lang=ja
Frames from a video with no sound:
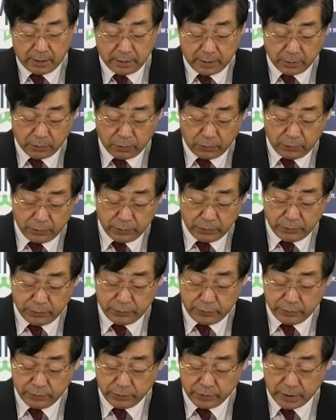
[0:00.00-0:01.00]
で、こういう
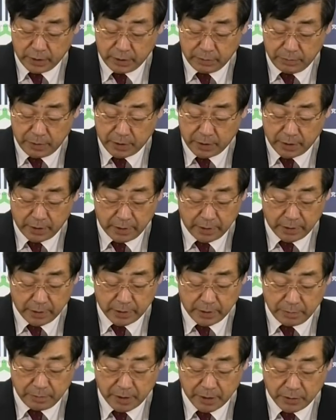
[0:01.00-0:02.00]
ふうに見て
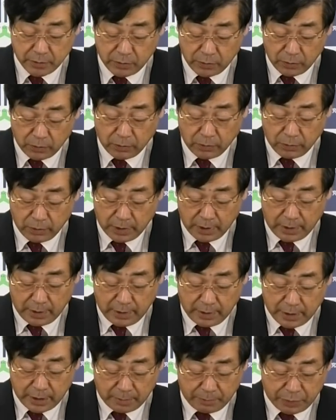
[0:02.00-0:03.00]
いきますと、
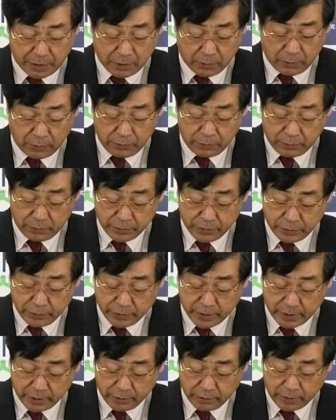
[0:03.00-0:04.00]
やっぱり今度の
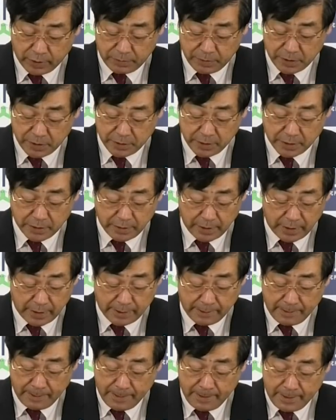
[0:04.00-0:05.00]
総選挙厳しいです
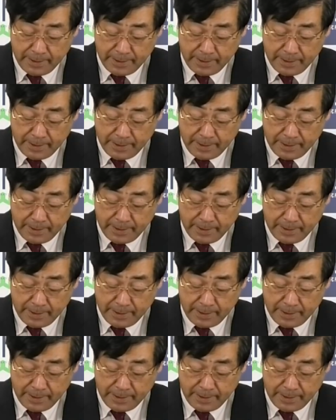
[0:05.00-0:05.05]
ね。